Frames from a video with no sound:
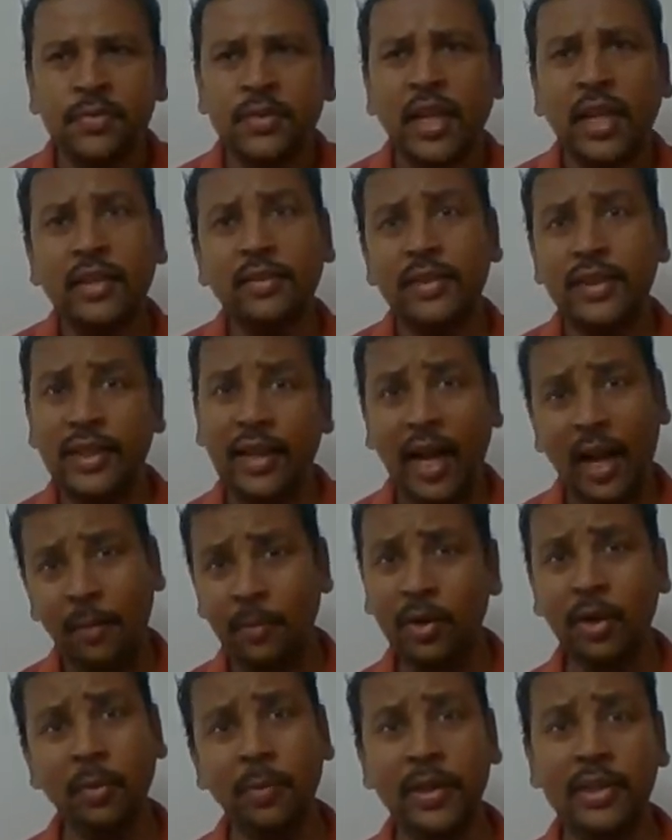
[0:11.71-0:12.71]
அது வந்து நான்
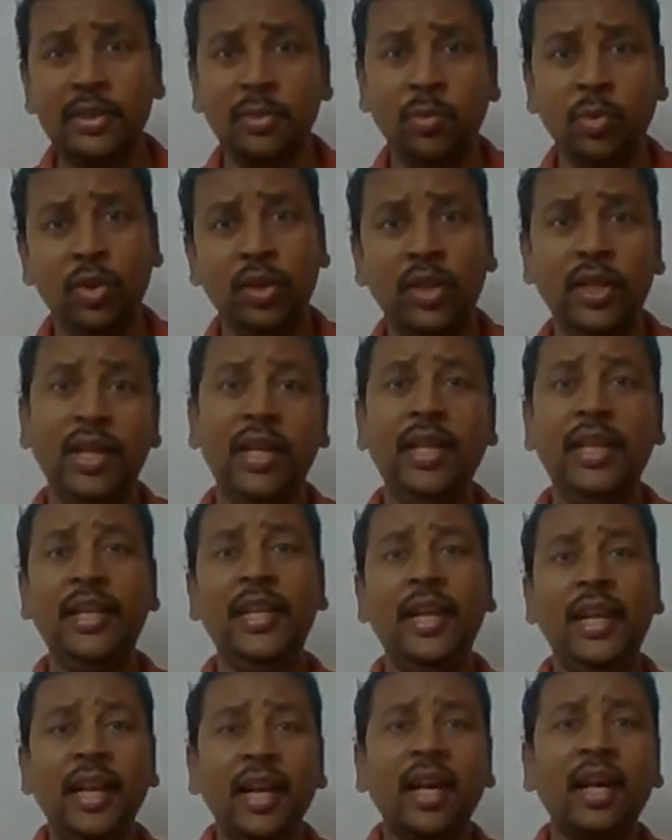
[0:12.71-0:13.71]
மட்டும் பேச போகிறதில்ல
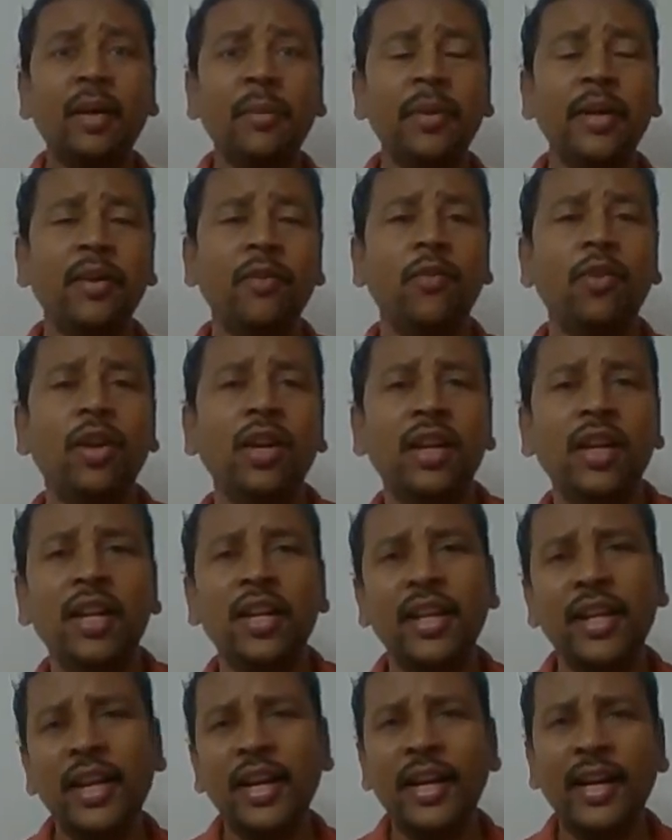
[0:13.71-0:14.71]
எல்லாருமே வேர்ல்டில்
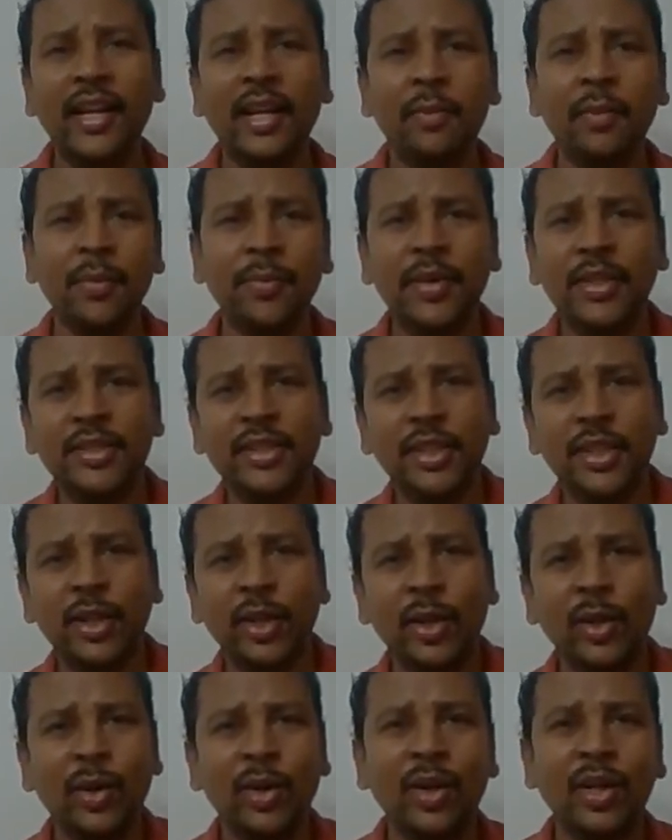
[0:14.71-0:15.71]
இருக்கிற எல்லாருமே பேசிகிட்டு
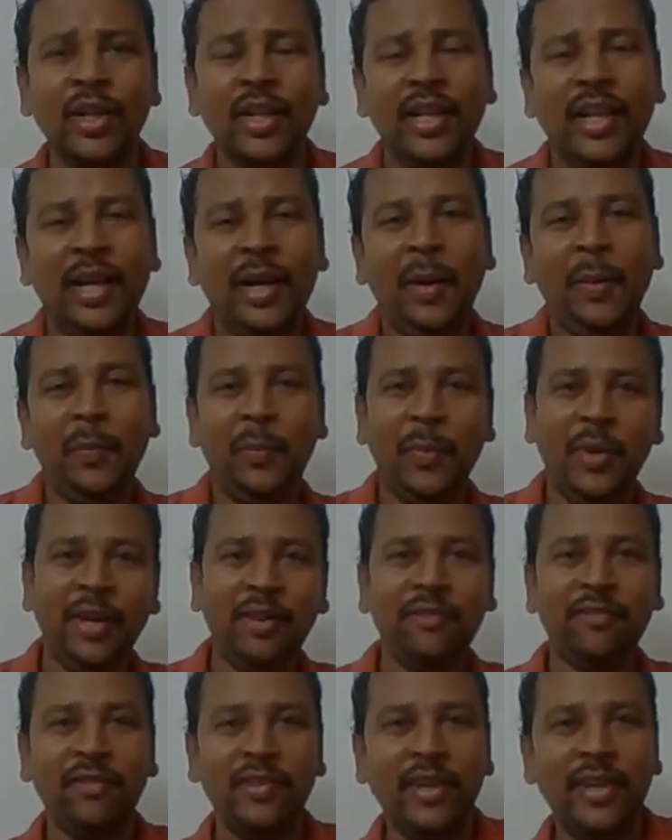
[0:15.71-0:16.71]
இருக்கிறோம் ப்ரே
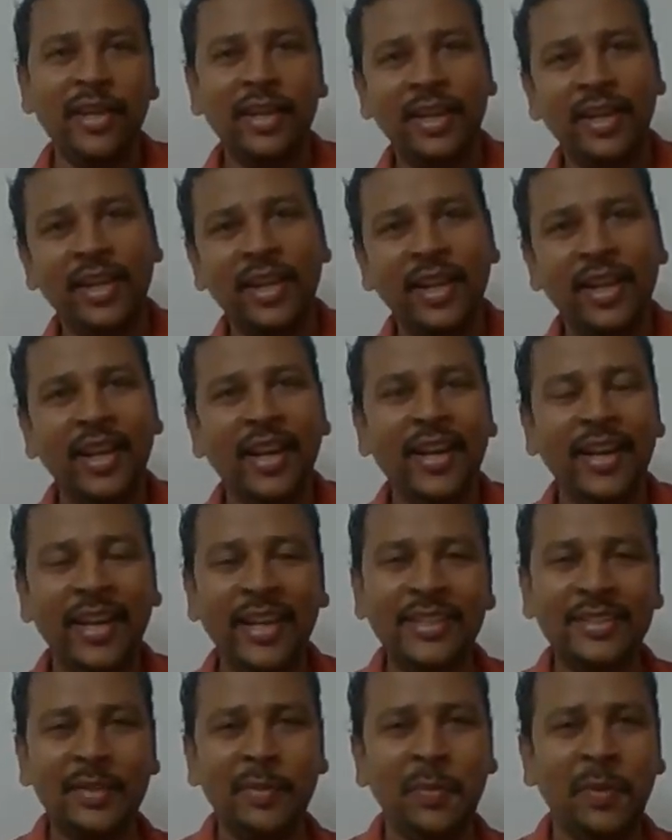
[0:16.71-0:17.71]
uh, ஃபார்
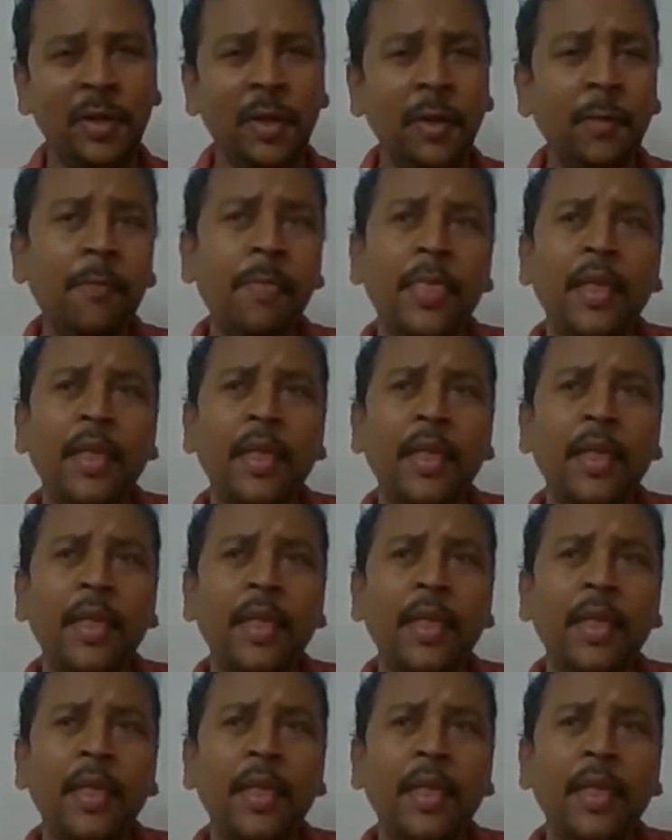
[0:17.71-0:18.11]
நேசமணி